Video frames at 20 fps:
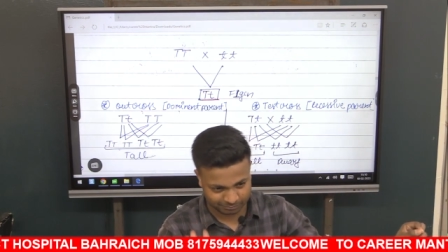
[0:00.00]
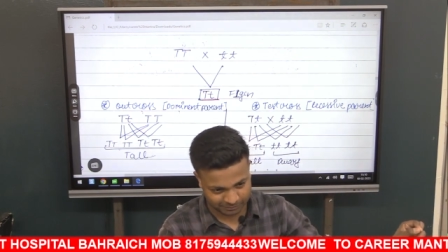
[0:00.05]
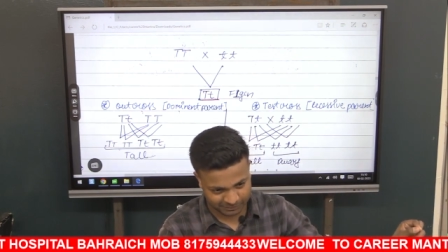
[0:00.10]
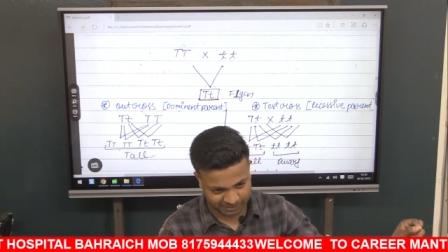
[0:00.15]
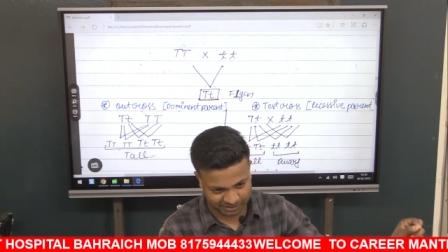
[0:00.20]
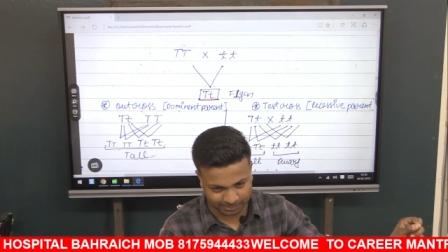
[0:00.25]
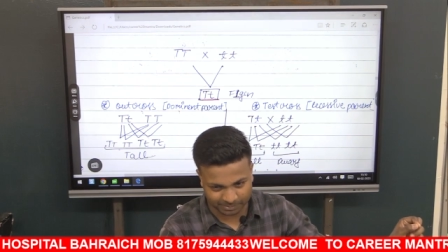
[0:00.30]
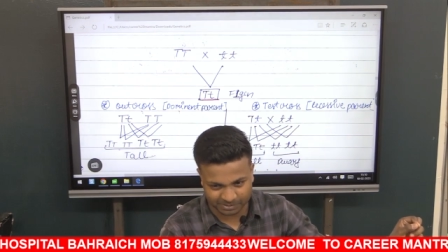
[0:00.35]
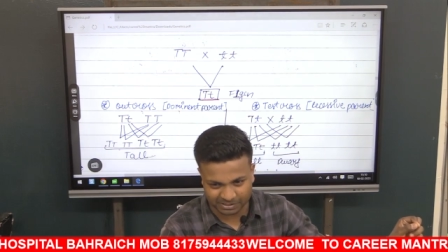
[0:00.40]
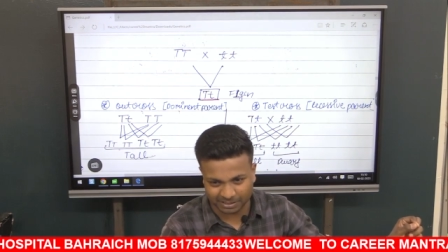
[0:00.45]

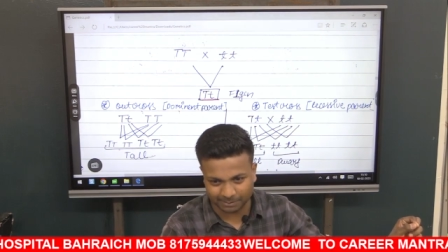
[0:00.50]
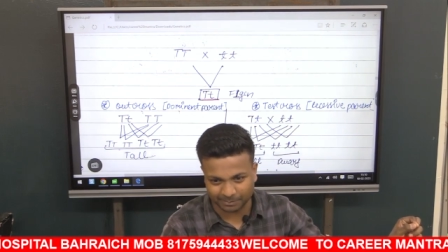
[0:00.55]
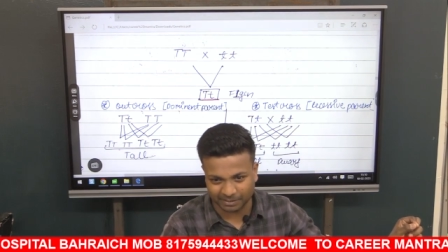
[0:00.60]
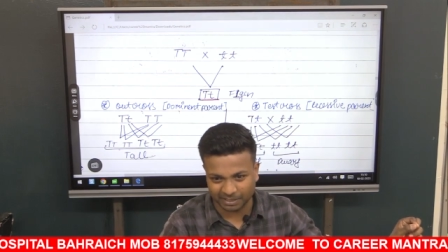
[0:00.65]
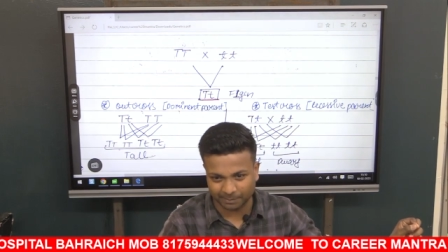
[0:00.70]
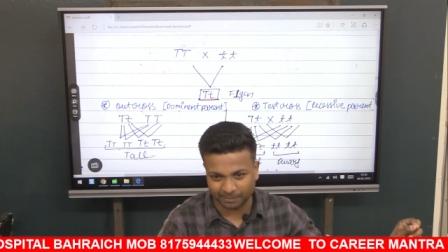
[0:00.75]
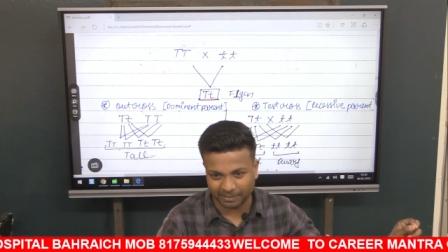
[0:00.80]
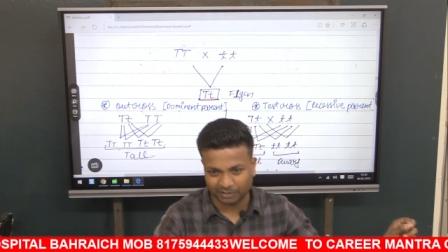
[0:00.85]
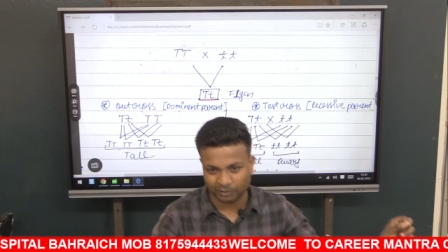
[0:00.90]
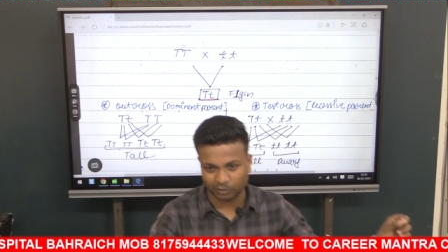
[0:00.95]
समझना मेरी
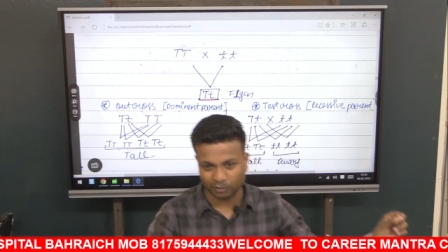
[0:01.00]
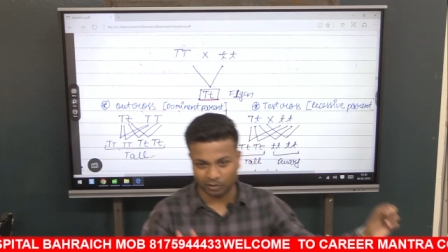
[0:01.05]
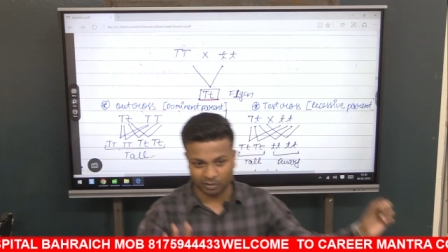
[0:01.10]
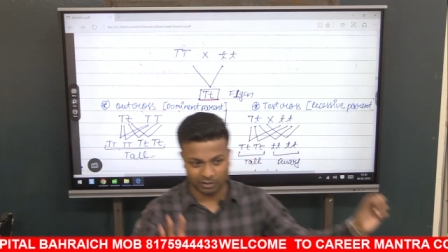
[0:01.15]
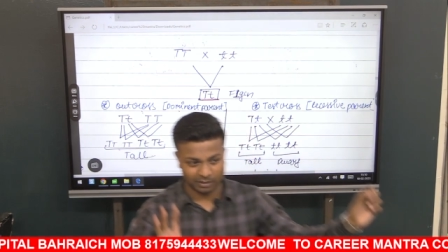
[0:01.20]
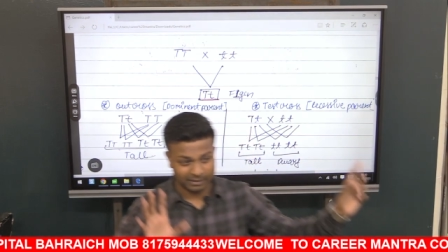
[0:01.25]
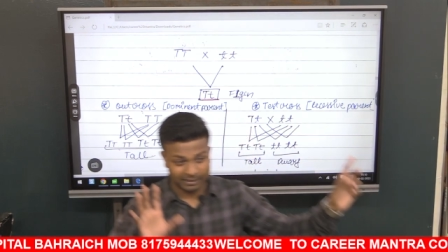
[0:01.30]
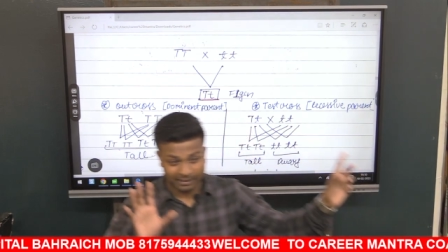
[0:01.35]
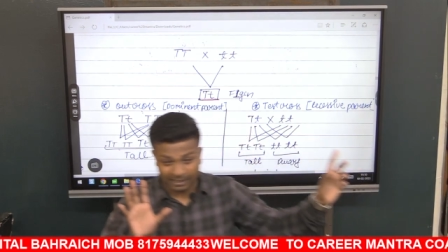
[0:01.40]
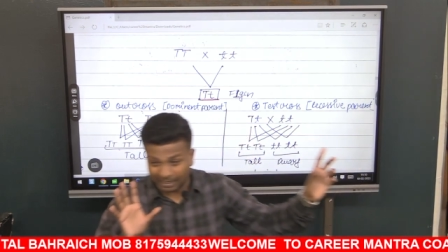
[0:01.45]
बात को
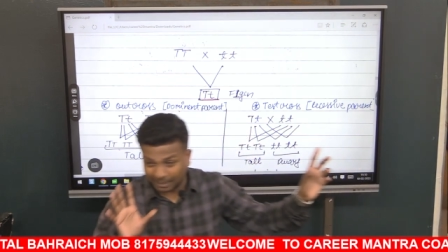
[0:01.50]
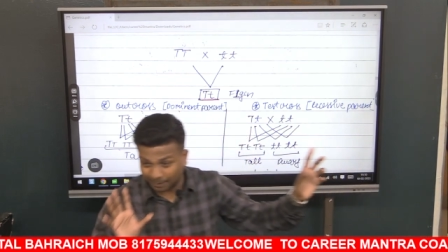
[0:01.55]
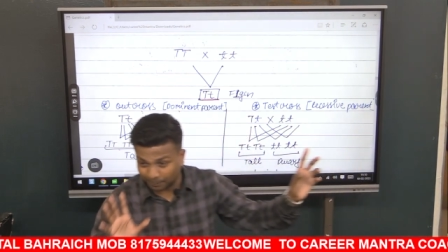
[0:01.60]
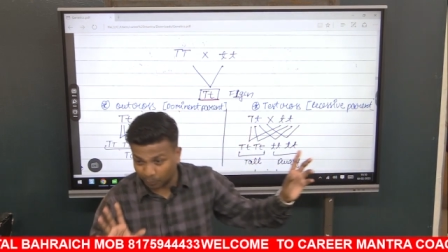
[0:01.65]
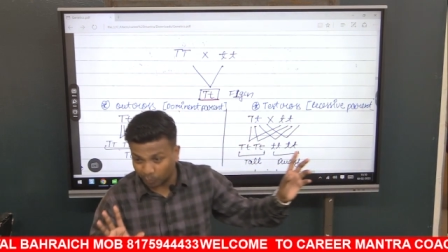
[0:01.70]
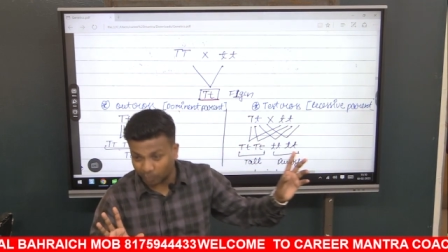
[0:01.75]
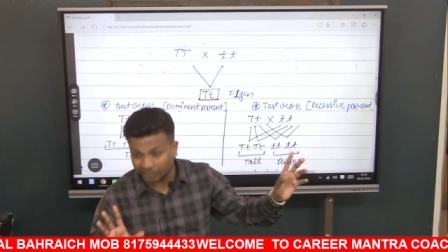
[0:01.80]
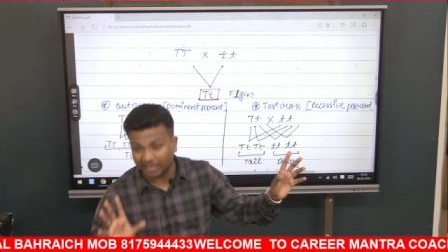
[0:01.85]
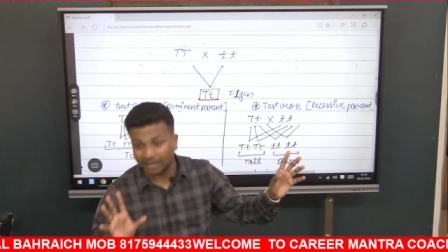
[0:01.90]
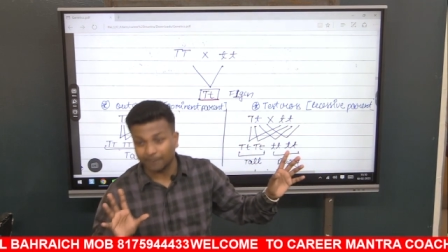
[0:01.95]
हम
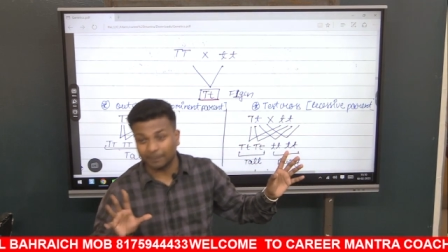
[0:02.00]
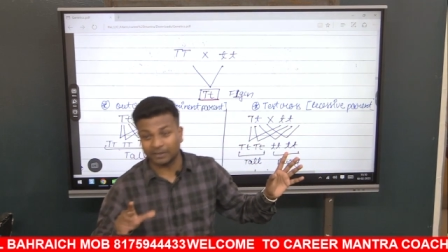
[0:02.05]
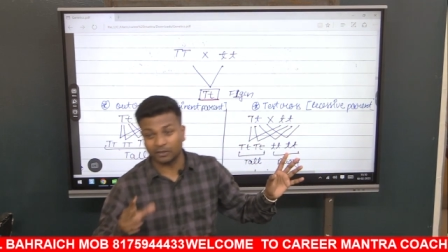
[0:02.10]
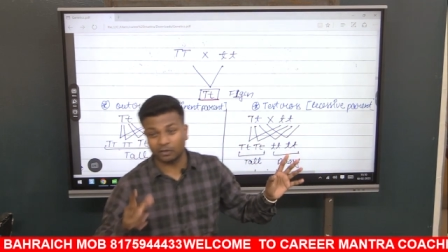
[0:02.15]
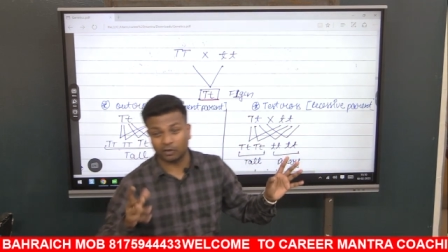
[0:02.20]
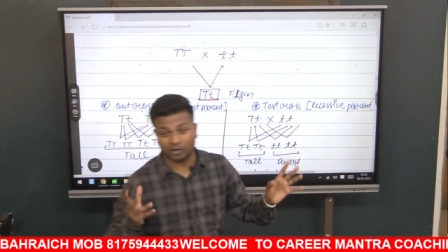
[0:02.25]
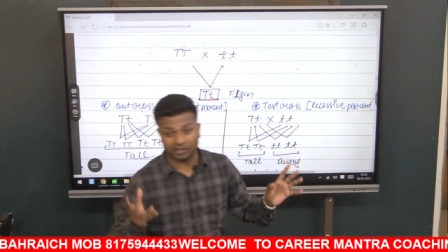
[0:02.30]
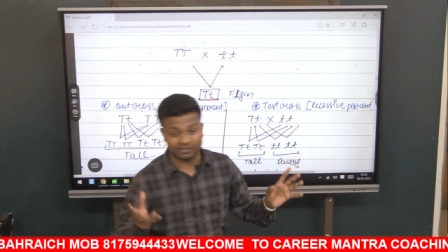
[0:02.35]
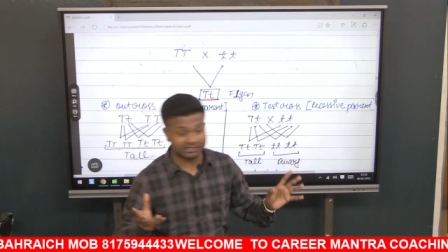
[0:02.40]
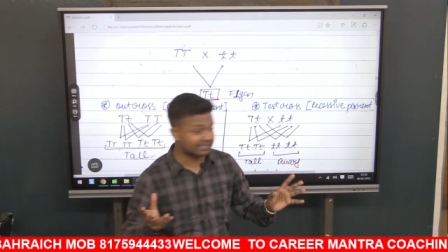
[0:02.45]
लोग यहां पर
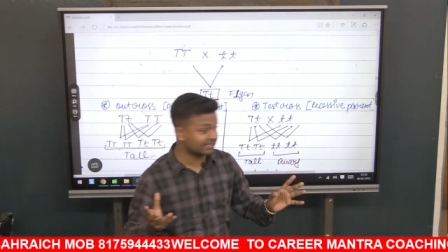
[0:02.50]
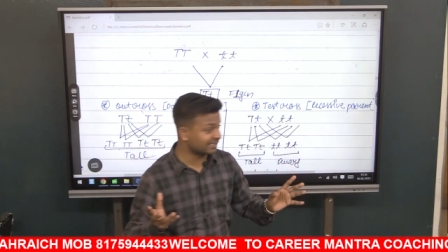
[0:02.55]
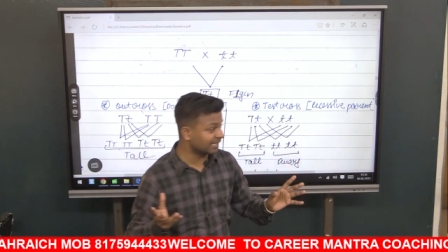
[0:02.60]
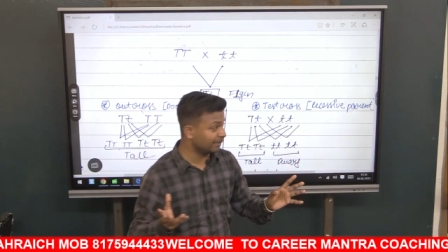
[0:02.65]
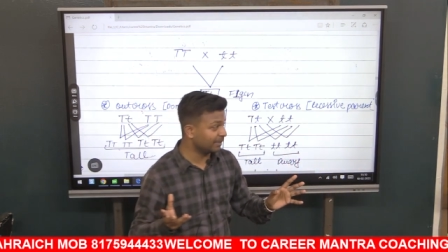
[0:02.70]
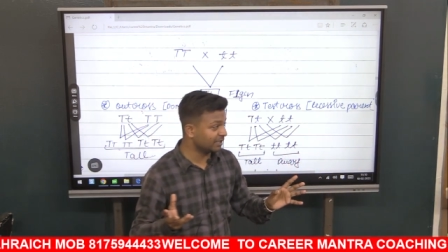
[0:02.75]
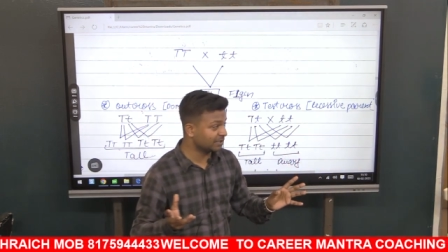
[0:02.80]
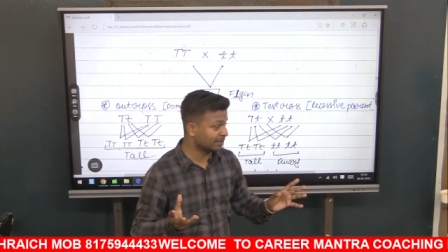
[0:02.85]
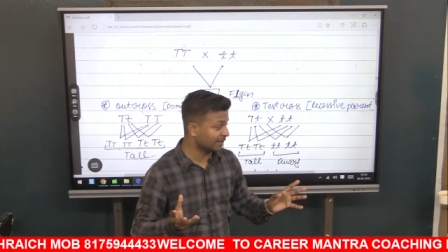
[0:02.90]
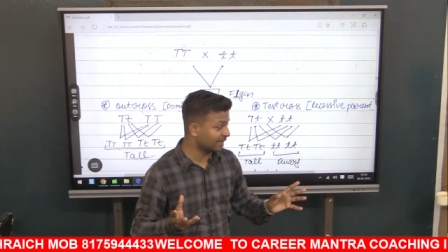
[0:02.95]
क्रॉस किसके
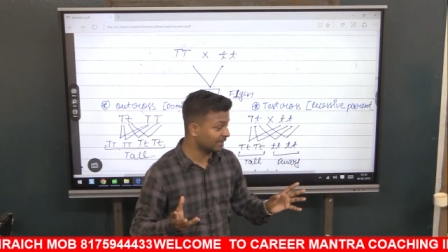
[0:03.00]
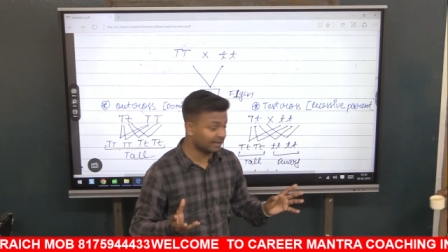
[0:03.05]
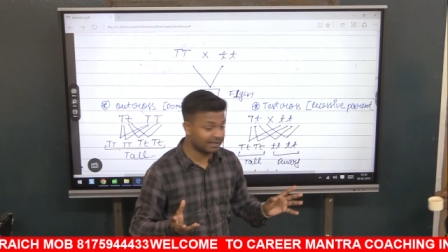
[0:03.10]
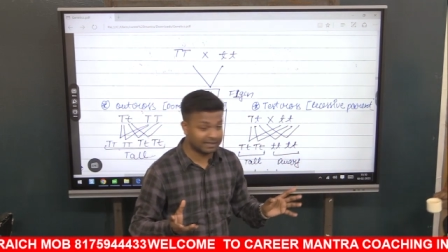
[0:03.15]
बीच में कर रहे